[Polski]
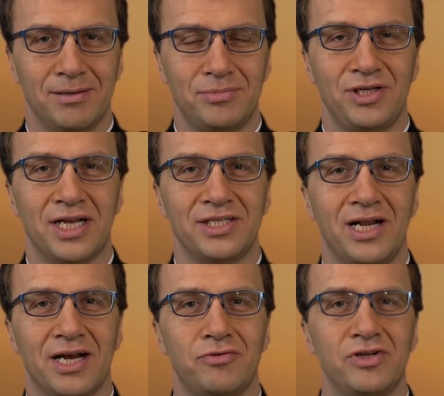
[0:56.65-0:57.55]

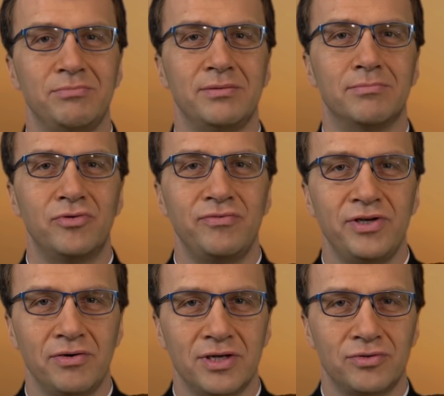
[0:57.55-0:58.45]
Przyjaciela, który mi mówi
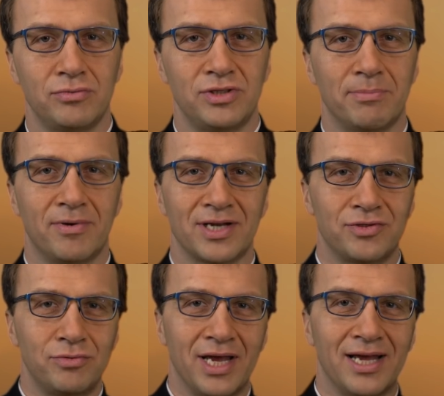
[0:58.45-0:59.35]
o Jezusie,
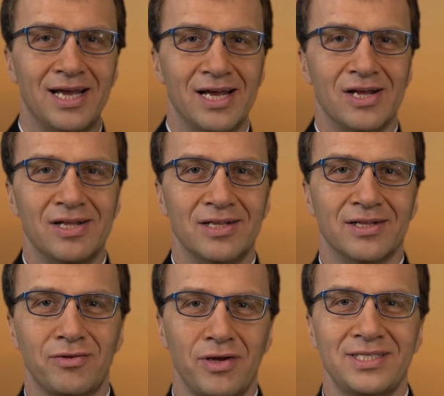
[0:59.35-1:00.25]
pokazuje,
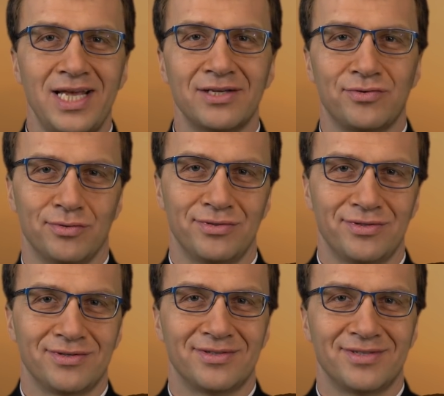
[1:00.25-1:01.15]
to jest
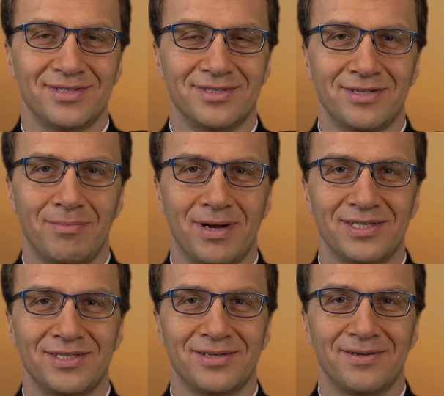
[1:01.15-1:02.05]
Jezus.
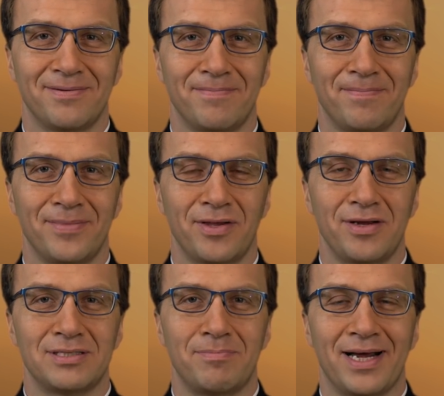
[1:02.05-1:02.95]
Zobacz to
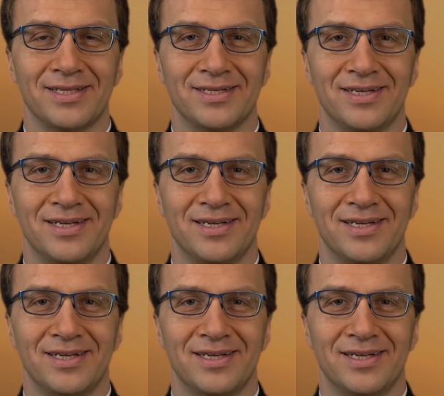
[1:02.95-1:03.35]
jest Pan.